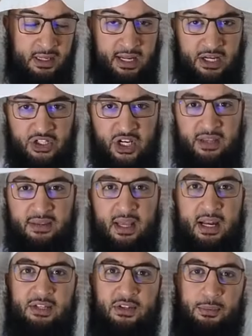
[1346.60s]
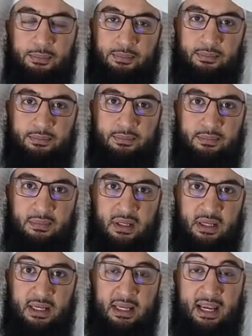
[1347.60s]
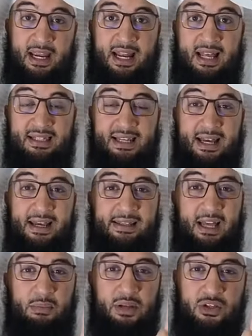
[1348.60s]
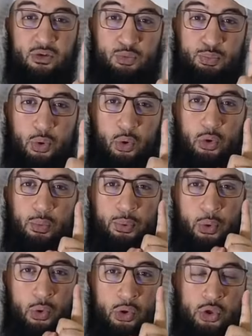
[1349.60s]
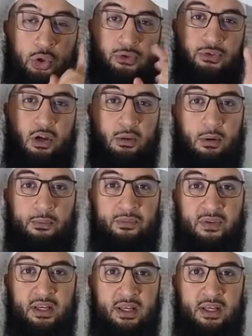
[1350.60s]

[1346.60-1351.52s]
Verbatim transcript: les djinns et les hommes. Il les a établis pour, pour une chose seulement,